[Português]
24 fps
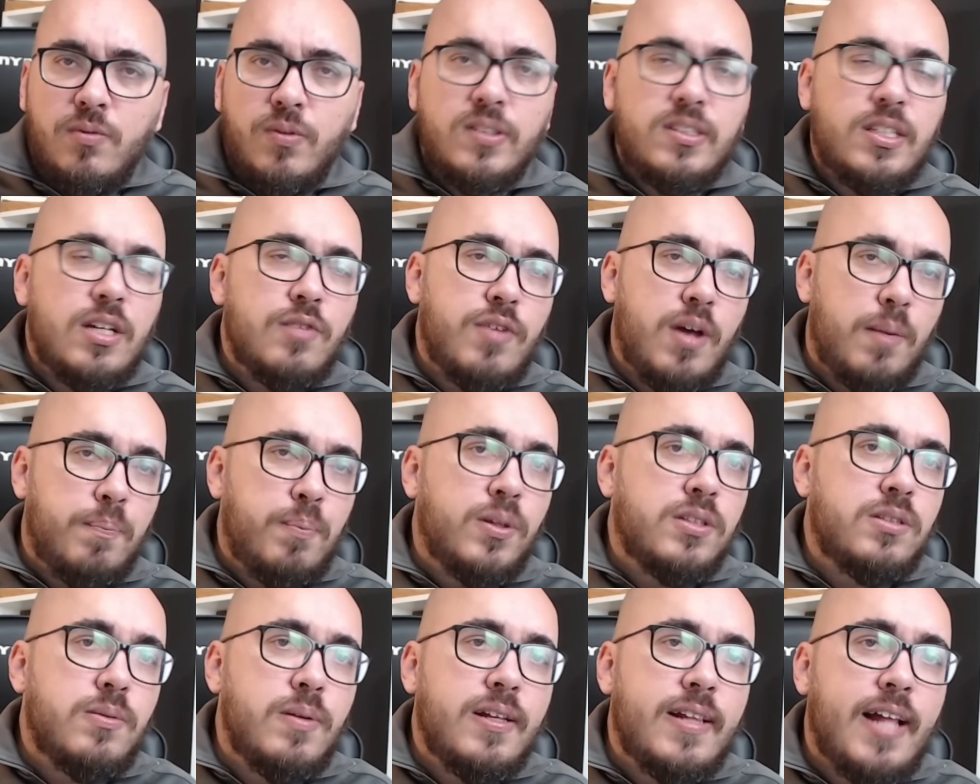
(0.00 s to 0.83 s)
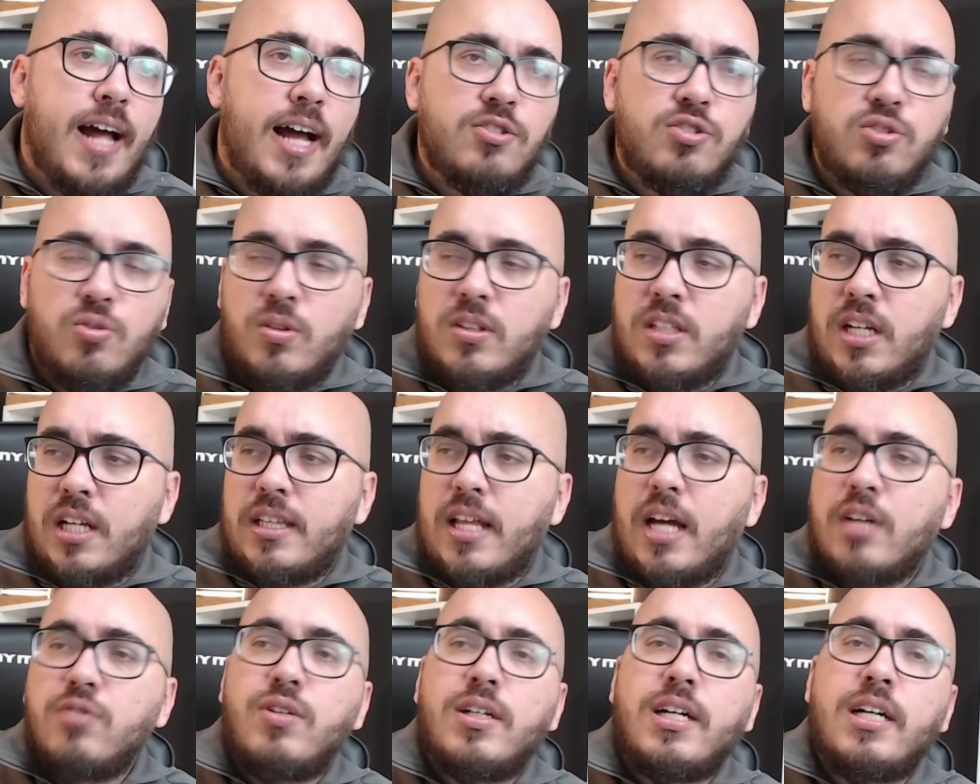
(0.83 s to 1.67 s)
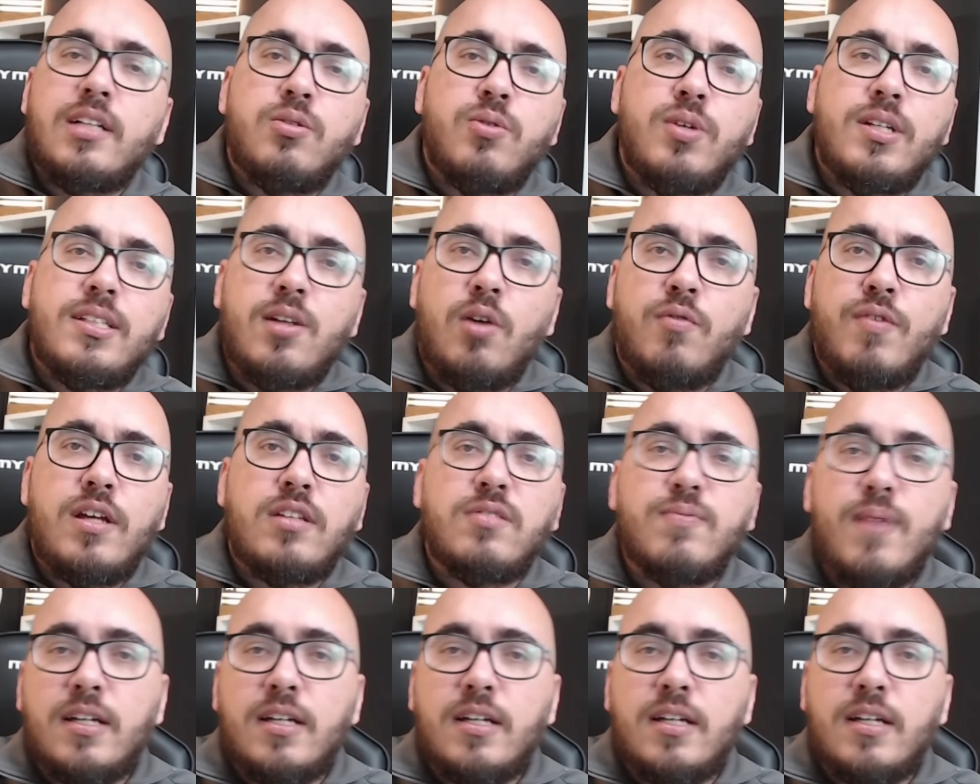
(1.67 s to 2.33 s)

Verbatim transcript: você vê a possibilidade de contratar jogadores talvez